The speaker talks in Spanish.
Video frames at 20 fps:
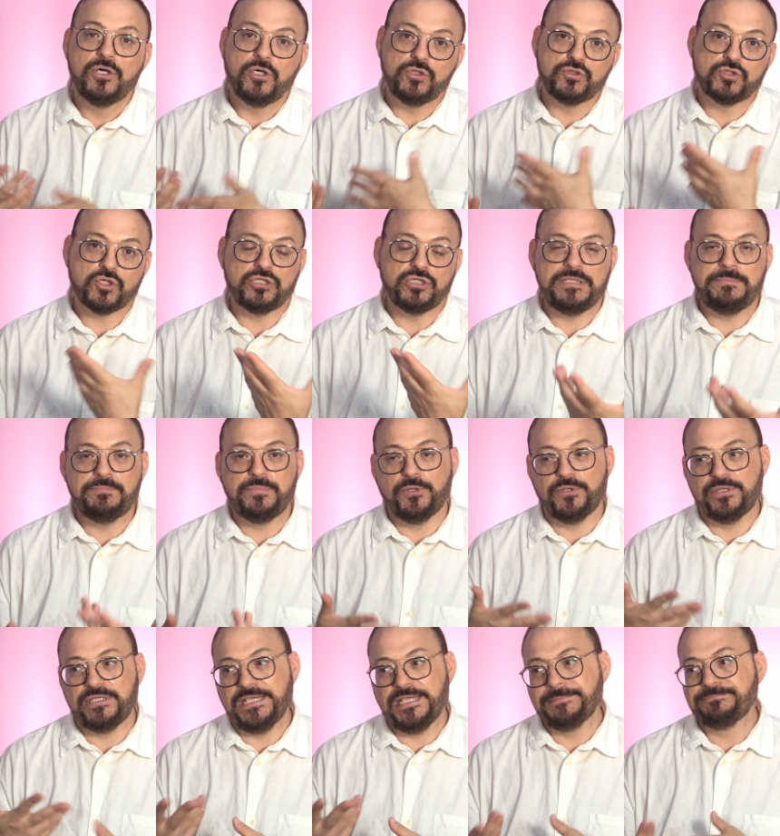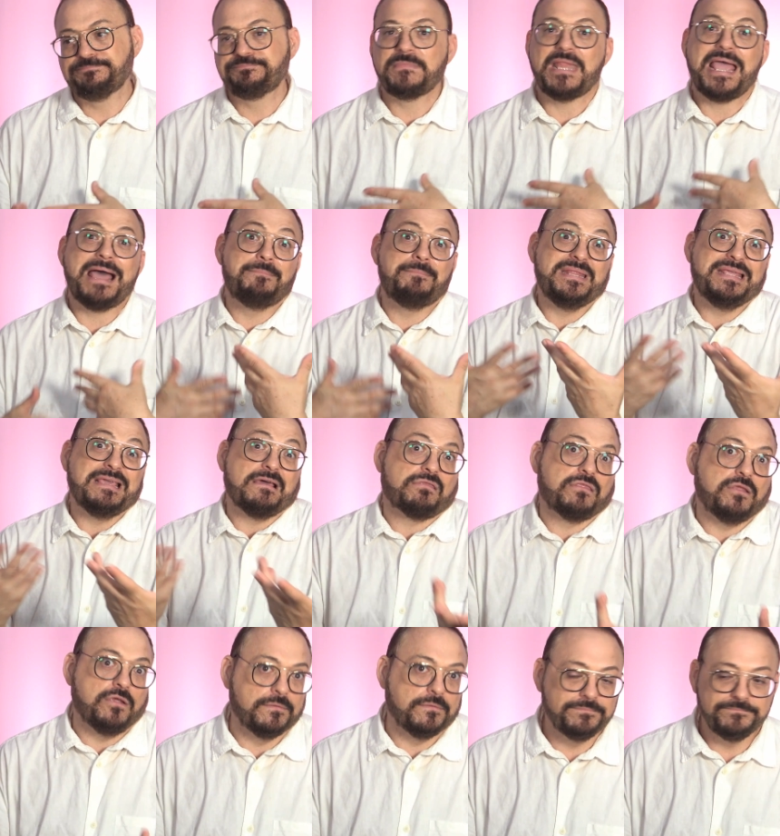otro tipo de
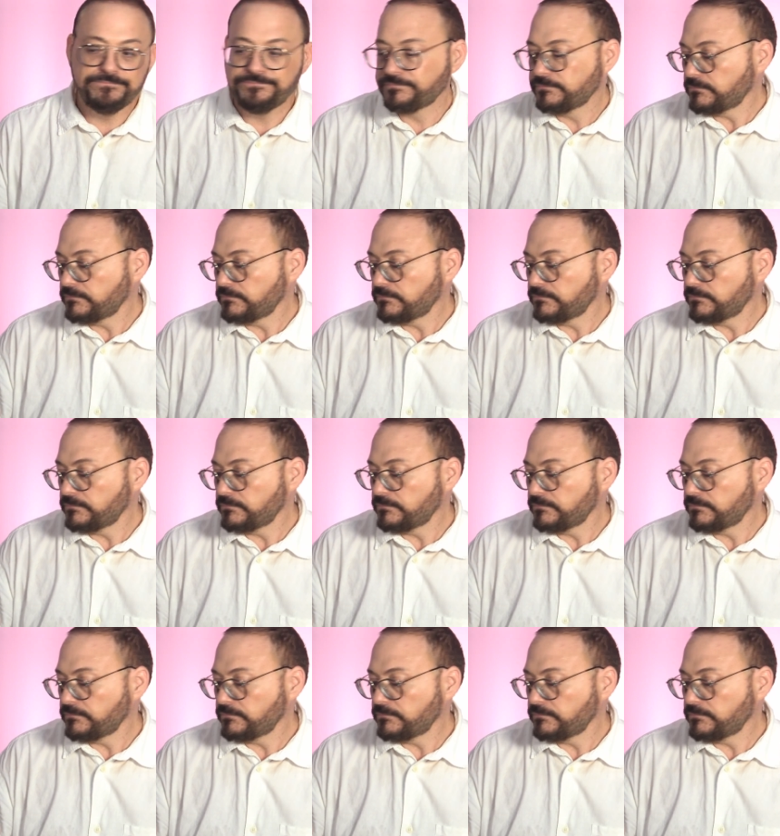aplicación.